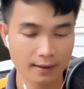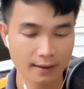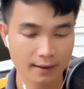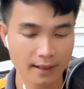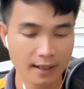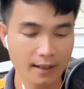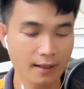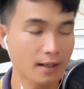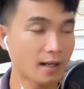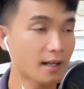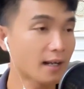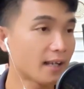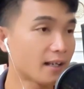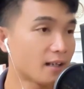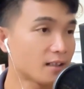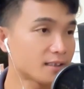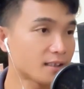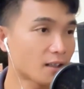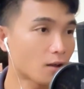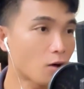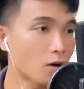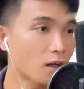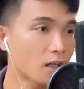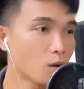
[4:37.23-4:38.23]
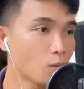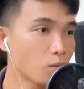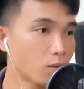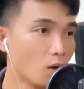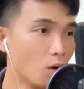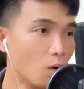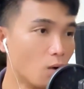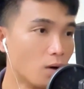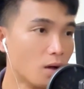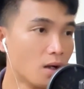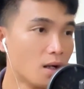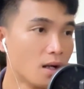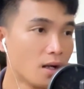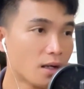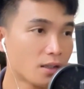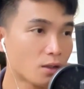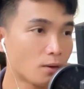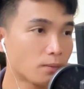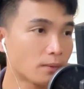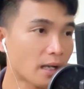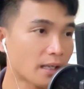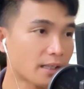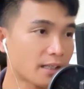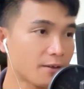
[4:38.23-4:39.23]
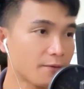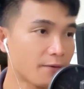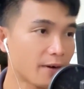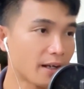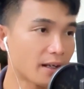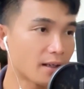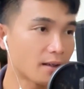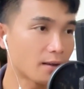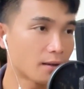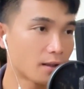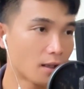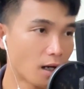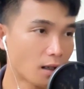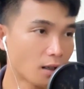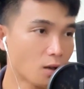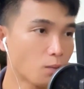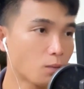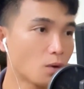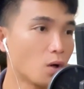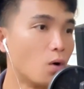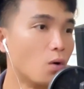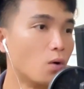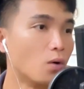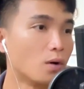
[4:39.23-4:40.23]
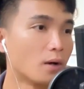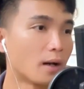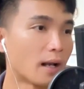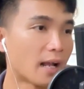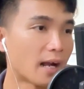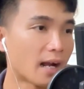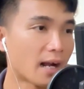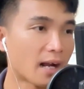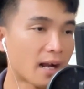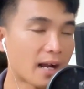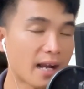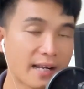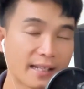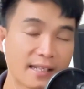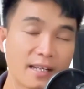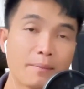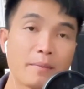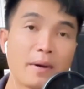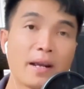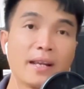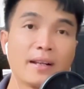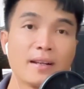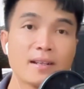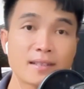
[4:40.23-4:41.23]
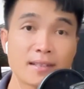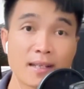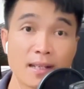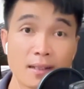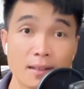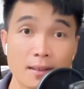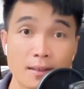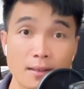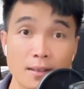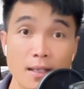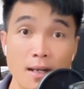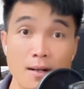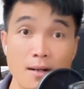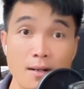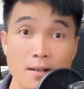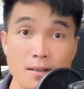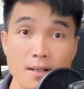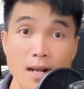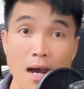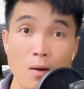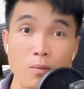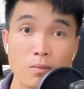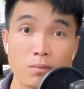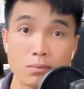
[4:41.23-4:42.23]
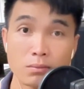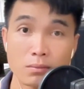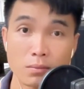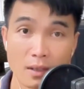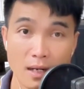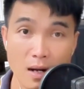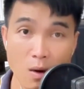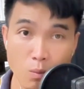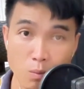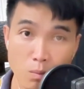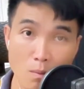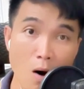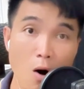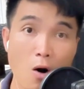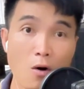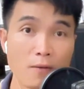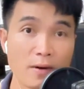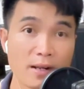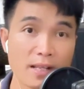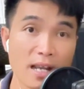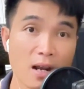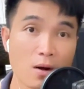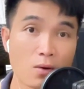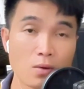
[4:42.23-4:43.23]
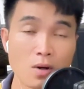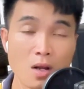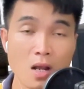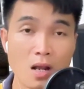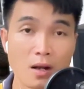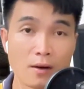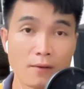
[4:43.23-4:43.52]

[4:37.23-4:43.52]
đó ở đây nó sẽ có cái nút nguồn chúng ta chỉ việc nhấn nút nguồn là hai thiết bị nó sẽ tự động đồng bộ với nhau